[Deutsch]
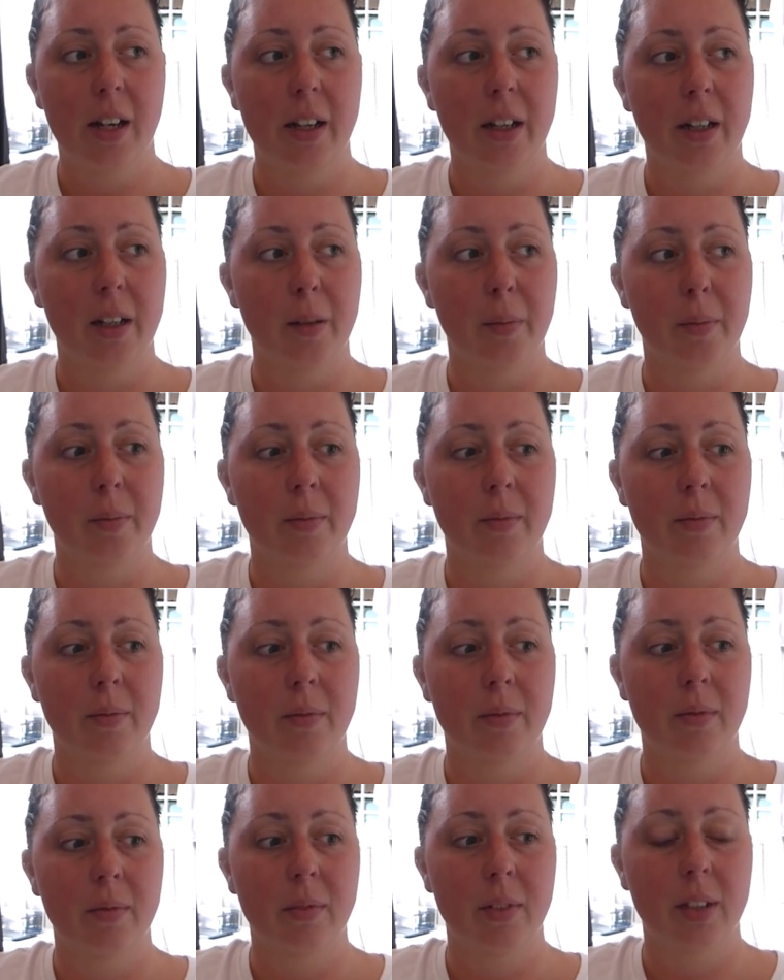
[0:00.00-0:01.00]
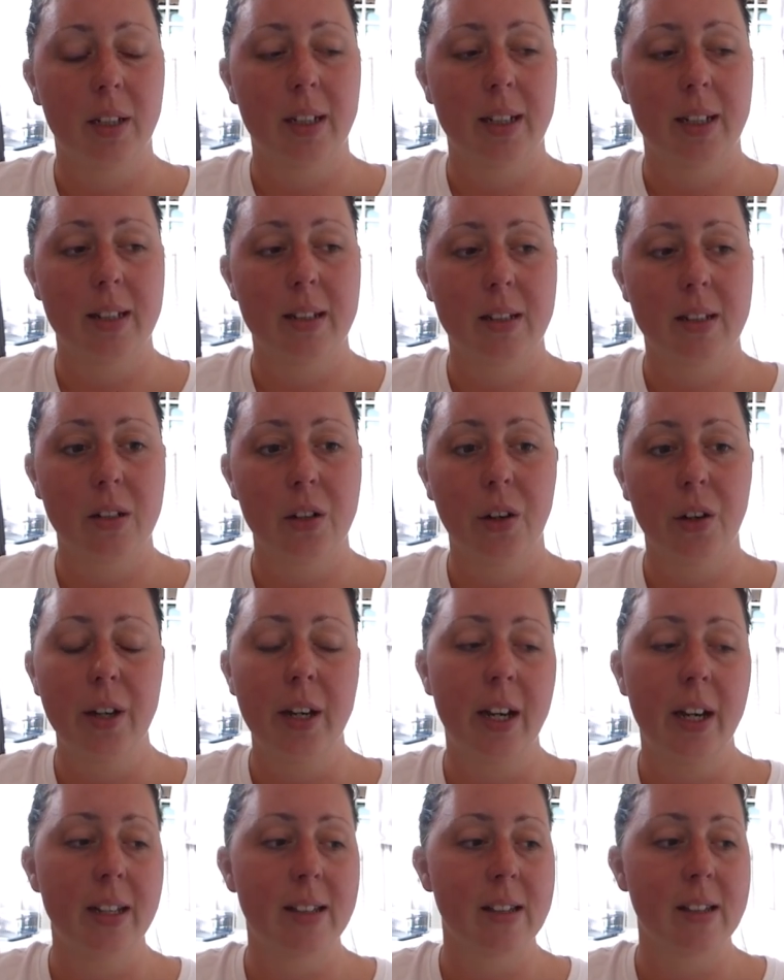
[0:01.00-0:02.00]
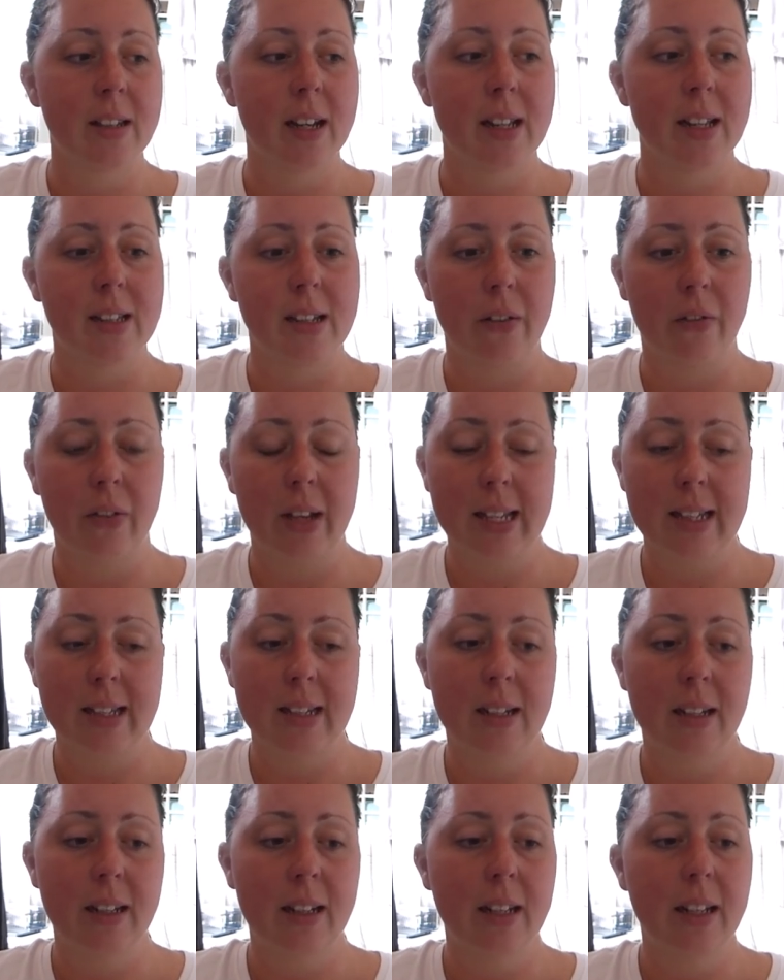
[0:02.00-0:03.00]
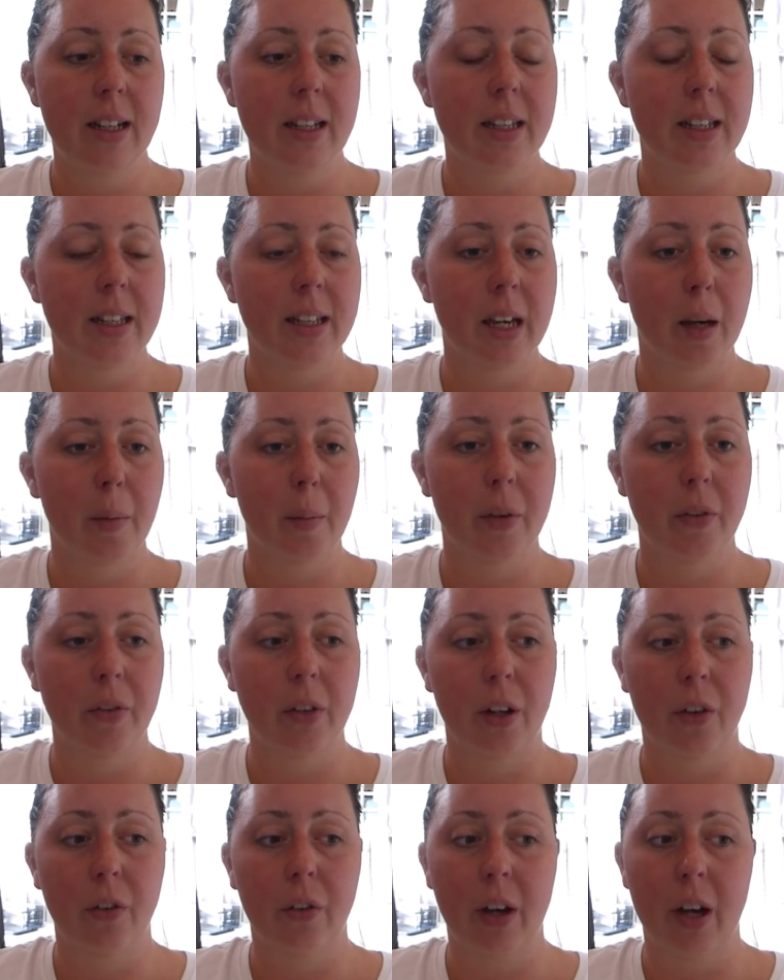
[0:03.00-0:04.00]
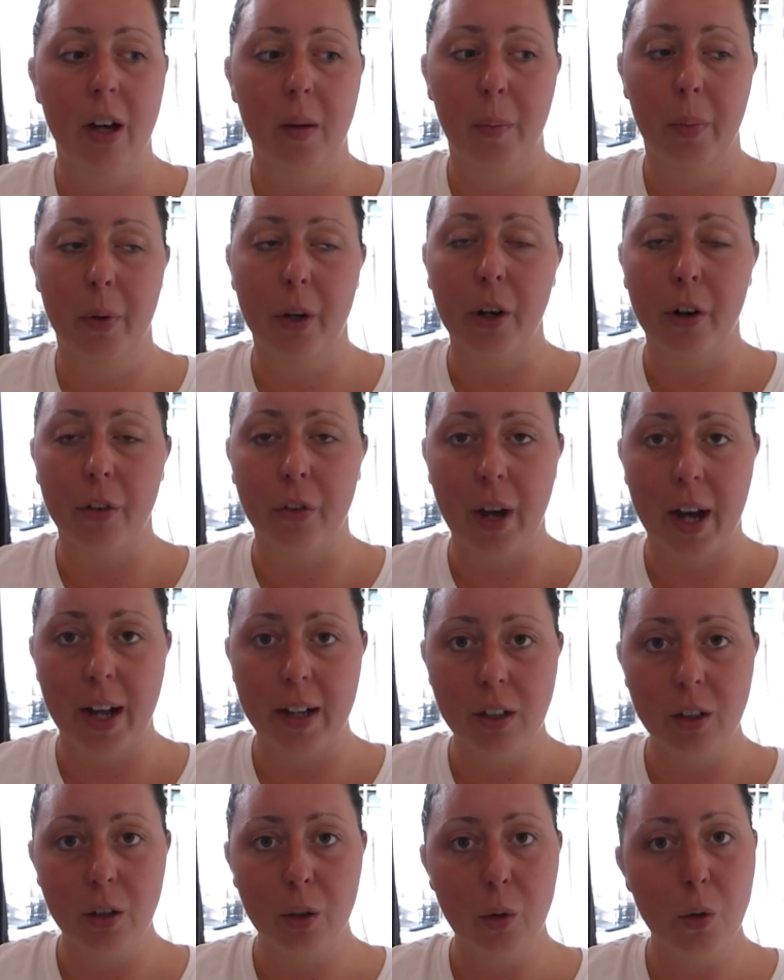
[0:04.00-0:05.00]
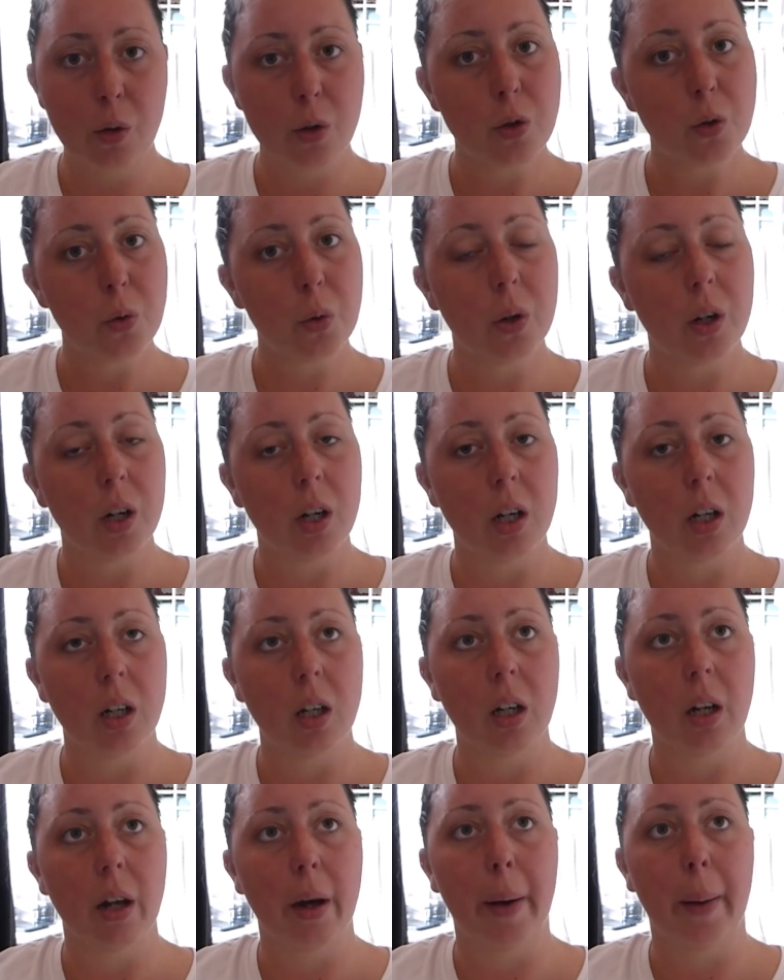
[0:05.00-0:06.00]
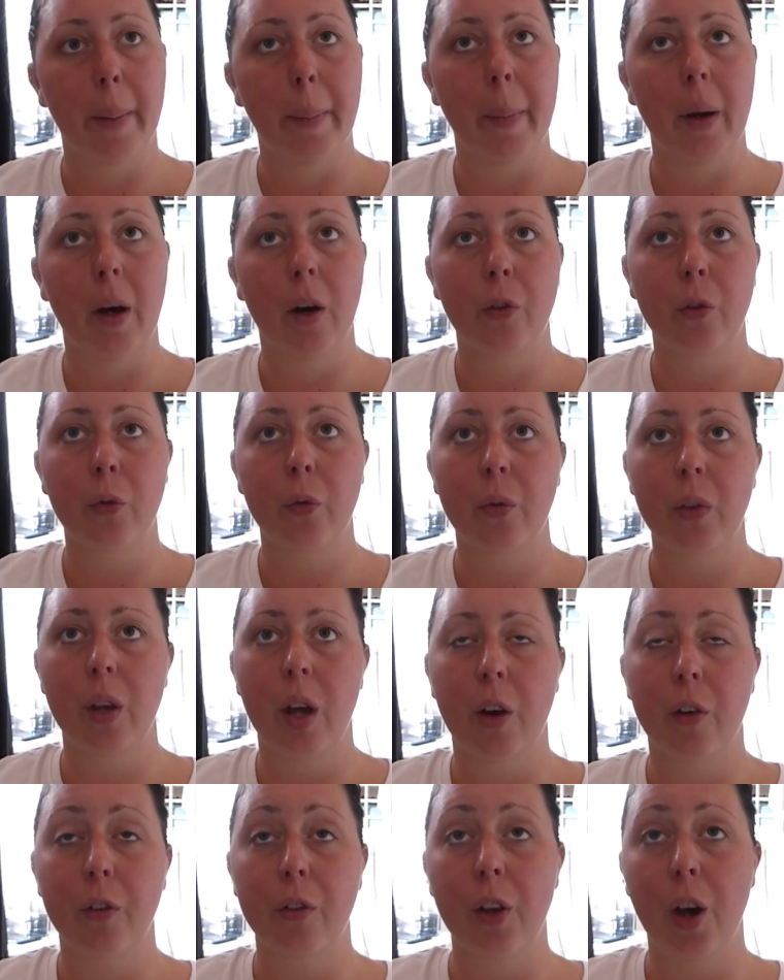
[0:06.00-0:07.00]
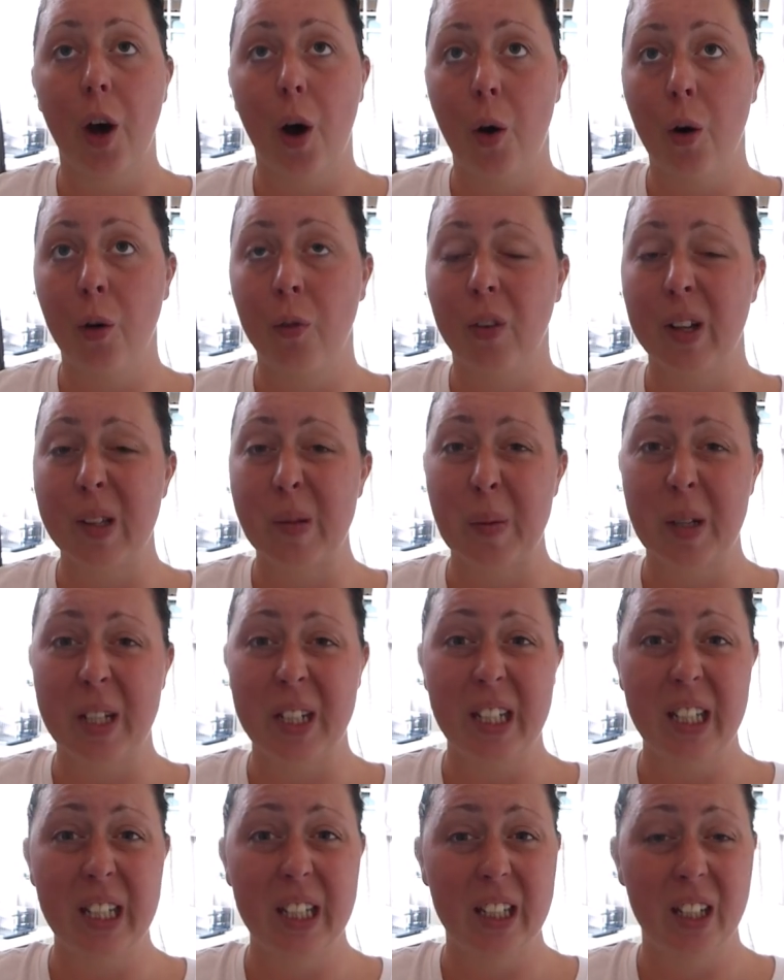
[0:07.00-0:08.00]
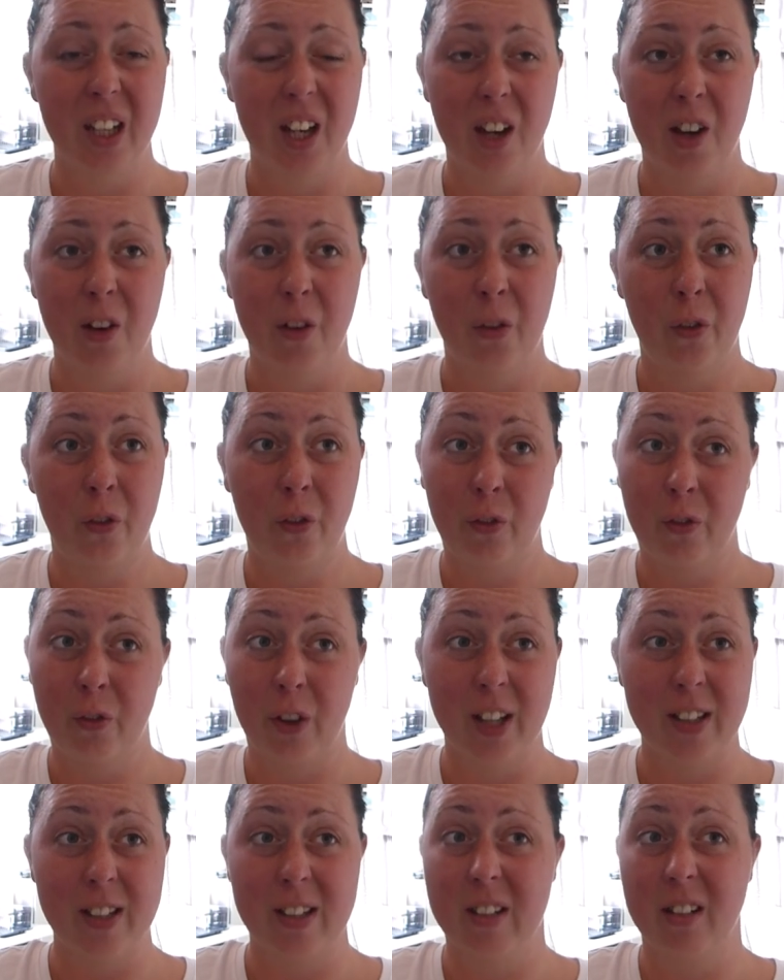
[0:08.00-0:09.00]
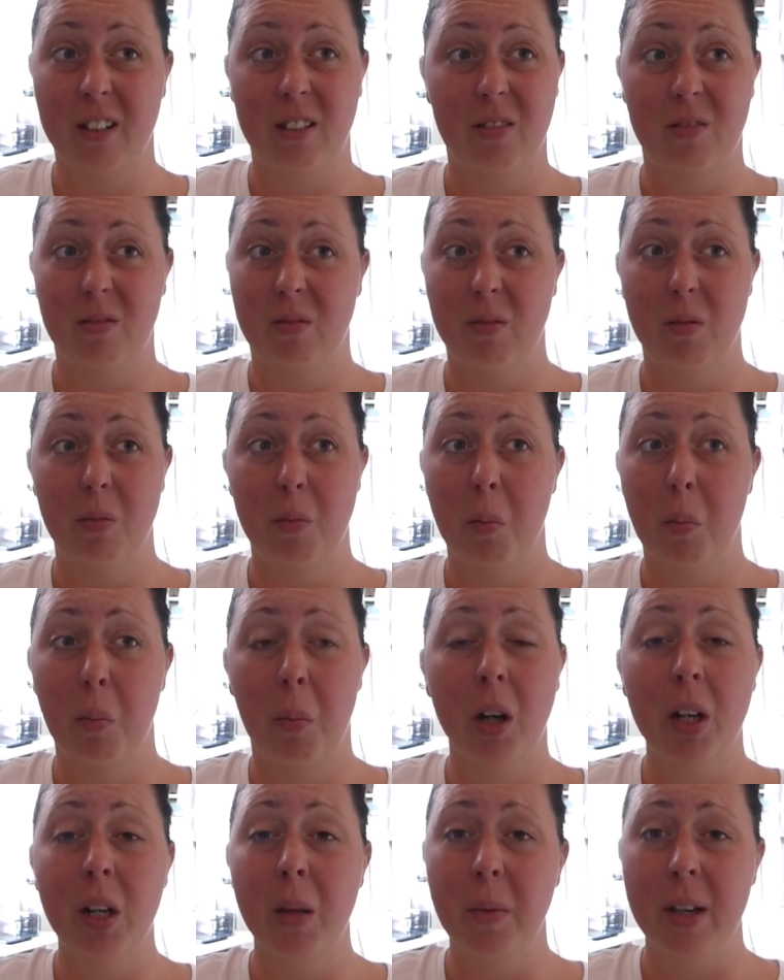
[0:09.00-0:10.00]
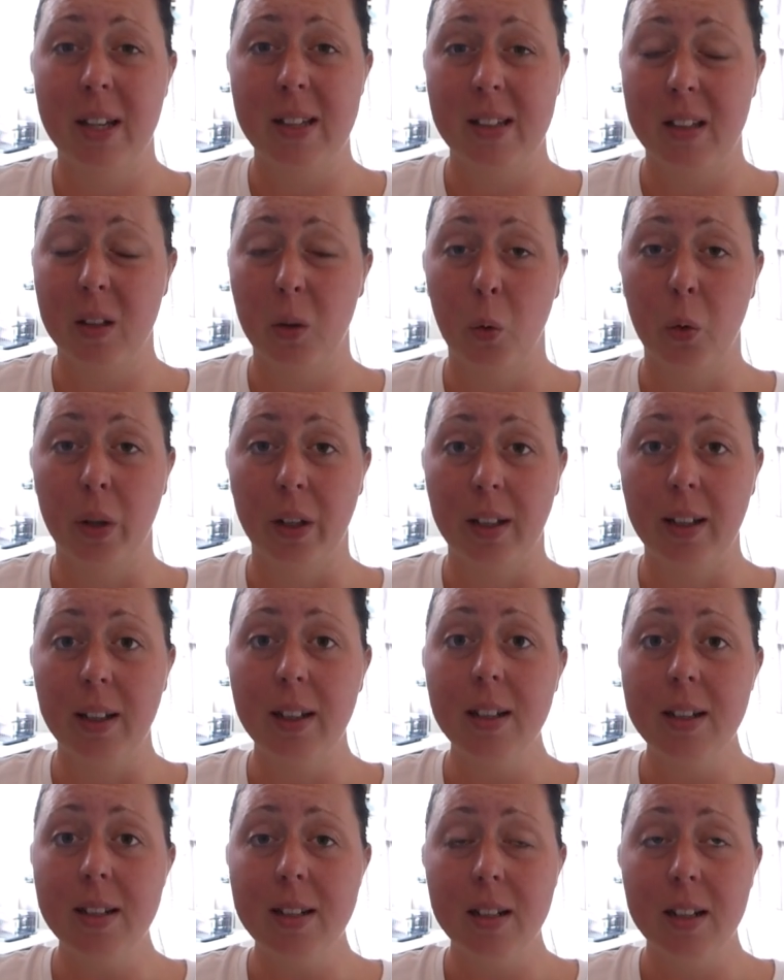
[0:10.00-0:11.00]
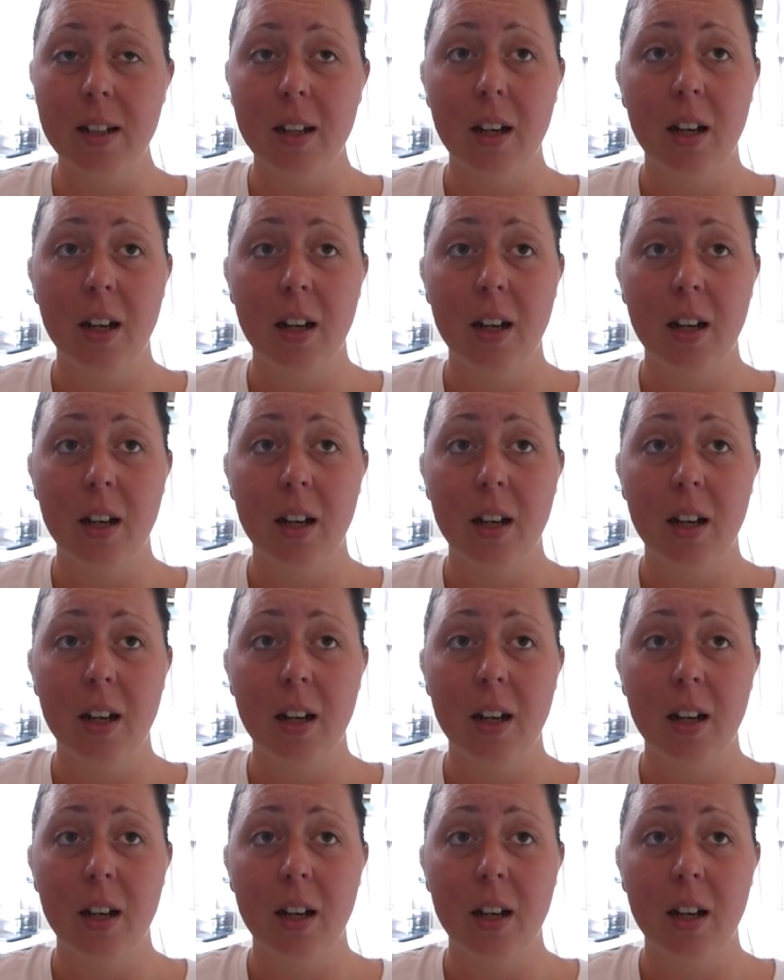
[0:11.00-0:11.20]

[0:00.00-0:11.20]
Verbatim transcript: Ähm, es ist teuer, es ist halt sehr westlich. Ich habe mal wieder Bock auf andere Kulturen, ähm, auf, auf Tauchen, was mich nicht fast moneymäßig ruiniert.